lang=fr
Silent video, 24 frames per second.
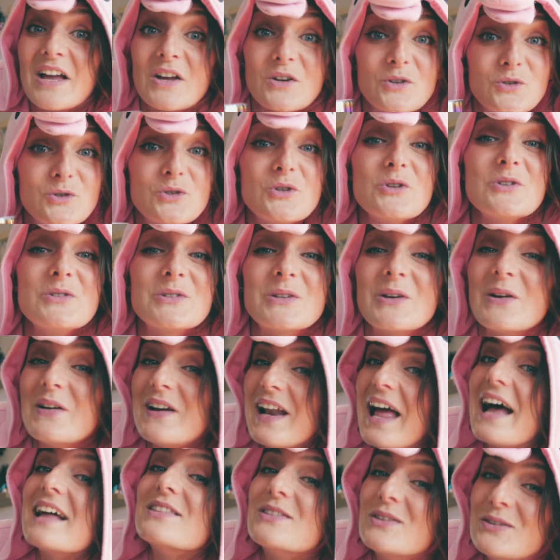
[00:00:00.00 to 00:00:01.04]

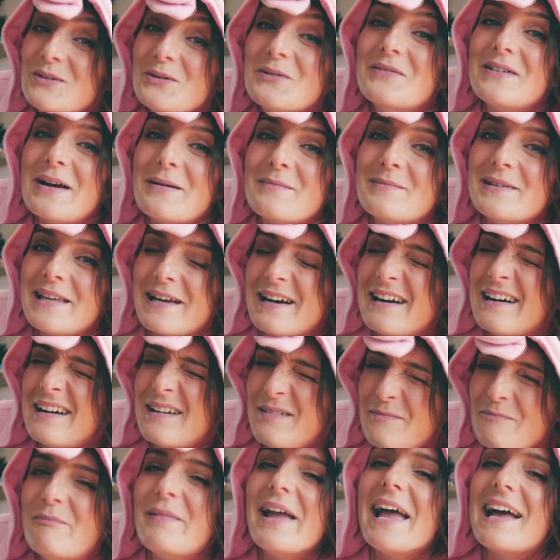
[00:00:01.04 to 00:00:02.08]
Jusque-là, tout va bien,
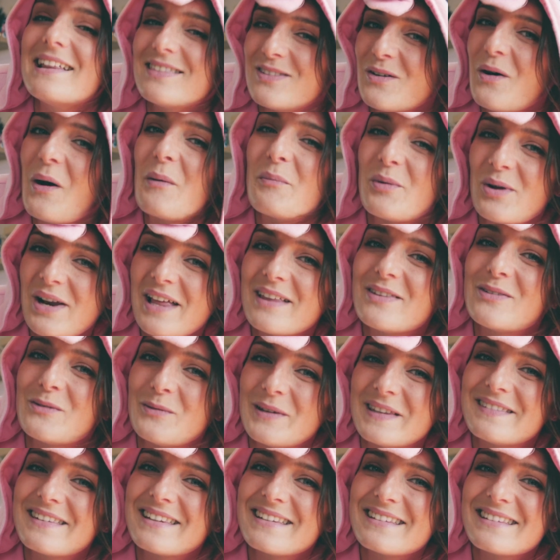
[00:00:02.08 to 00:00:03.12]
mais attends un peu la
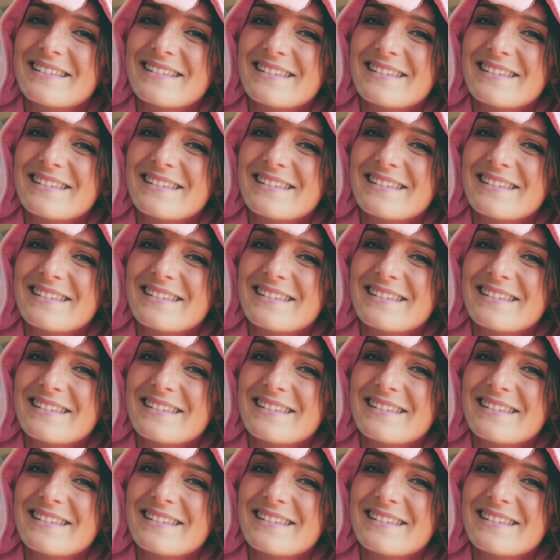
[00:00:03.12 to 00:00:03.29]
suite.